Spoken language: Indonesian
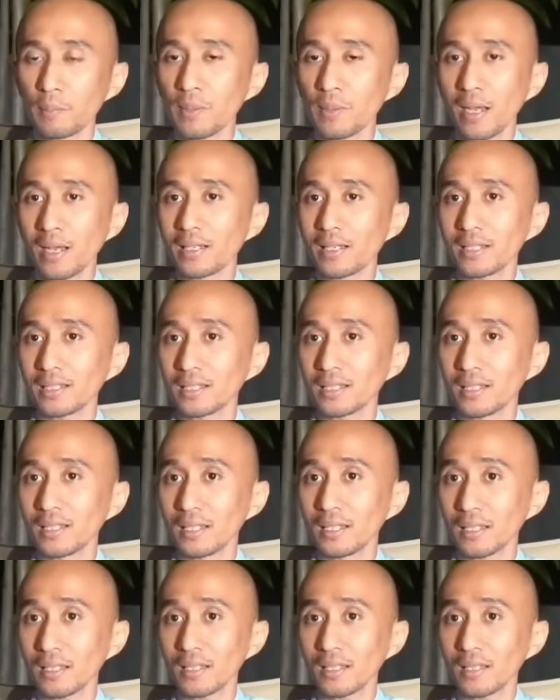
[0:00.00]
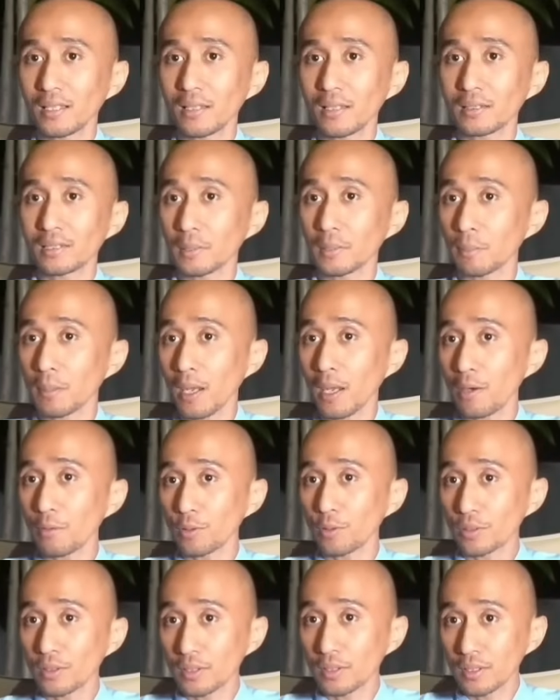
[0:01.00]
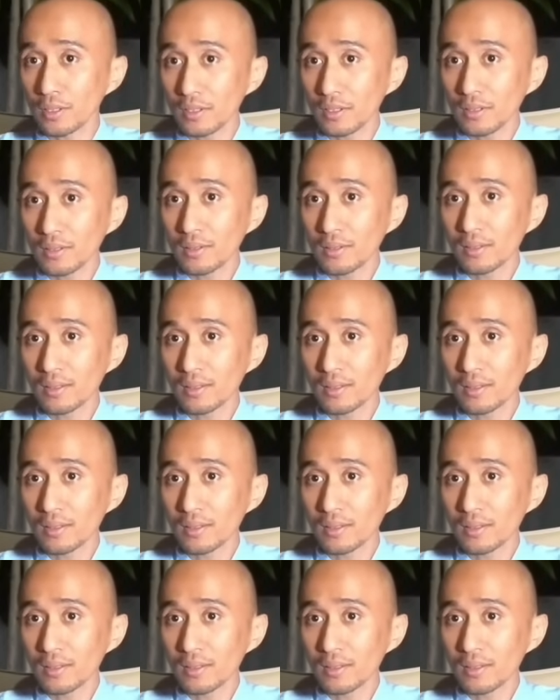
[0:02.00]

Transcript: tapi Anda sendiri semrawut.